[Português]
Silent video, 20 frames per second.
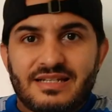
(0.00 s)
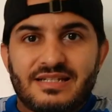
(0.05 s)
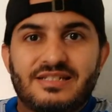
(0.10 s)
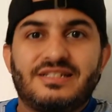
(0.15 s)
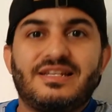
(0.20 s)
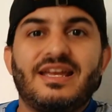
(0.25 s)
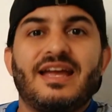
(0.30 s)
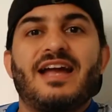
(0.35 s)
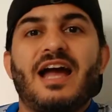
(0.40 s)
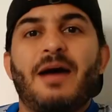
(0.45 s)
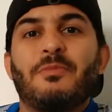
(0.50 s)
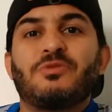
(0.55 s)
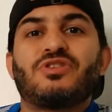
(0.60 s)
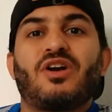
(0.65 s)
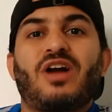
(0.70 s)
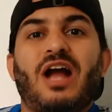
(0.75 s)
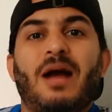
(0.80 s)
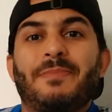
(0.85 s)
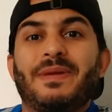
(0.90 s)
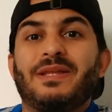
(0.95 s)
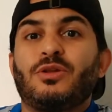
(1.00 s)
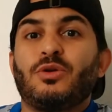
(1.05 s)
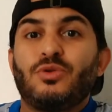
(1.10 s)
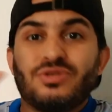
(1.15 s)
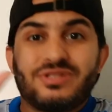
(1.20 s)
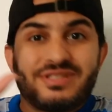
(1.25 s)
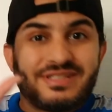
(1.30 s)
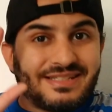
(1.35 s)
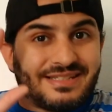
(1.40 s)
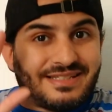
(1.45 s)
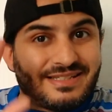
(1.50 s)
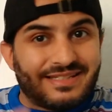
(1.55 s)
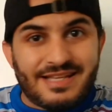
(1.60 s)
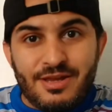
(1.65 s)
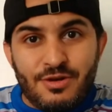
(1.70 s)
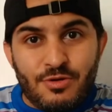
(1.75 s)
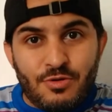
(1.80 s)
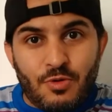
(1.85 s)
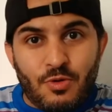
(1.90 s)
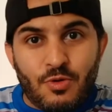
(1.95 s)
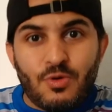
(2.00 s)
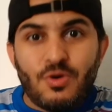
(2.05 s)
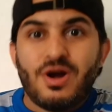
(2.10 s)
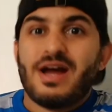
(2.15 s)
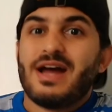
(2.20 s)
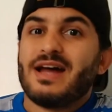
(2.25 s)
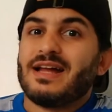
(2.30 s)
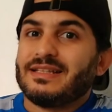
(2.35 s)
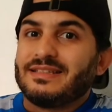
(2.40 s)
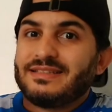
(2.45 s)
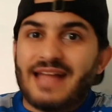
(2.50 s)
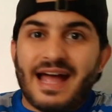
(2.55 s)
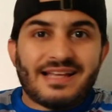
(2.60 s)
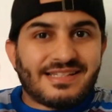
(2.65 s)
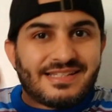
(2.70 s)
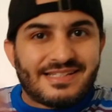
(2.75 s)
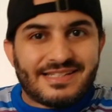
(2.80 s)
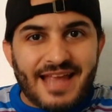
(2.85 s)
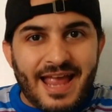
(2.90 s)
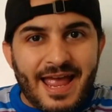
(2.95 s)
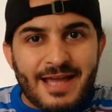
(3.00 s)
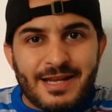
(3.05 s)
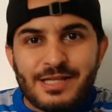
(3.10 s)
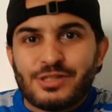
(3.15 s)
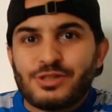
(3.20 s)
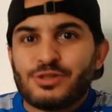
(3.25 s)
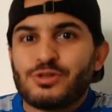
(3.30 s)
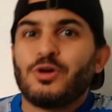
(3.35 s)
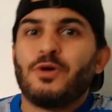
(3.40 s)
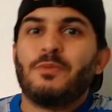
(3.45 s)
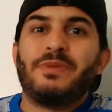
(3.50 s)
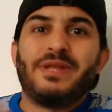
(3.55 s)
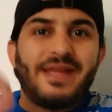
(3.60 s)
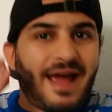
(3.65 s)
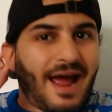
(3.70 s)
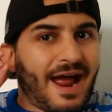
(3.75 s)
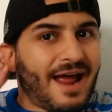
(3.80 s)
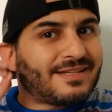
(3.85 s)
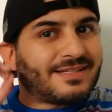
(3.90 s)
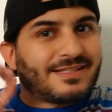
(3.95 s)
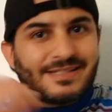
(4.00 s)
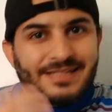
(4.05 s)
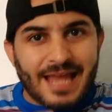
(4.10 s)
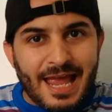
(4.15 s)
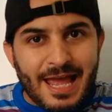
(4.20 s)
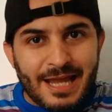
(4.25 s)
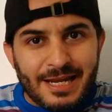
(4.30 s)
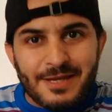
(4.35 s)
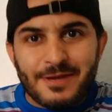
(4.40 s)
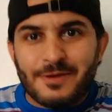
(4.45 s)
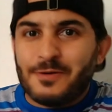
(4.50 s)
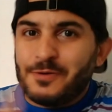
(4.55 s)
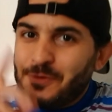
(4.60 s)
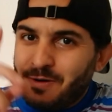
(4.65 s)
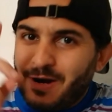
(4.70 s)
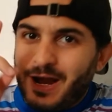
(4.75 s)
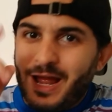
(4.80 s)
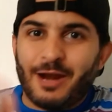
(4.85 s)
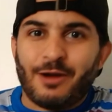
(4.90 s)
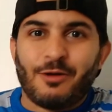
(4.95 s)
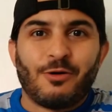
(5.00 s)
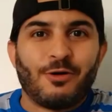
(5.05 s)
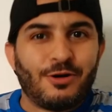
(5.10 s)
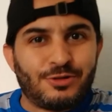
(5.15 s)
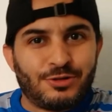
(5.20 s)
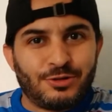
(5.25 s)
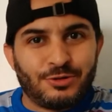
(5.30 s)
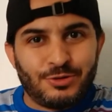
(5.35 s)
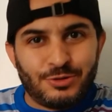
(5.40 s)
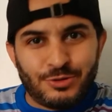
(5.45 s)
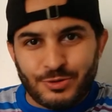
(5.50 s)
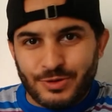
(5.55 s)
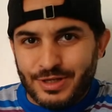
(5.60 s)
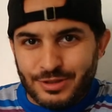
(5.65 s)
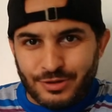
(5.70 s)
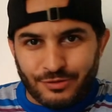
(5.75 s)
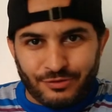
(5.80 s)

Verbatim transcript: Chegamos ao capítulo 5 da série sobre a série O Relógio do Juízo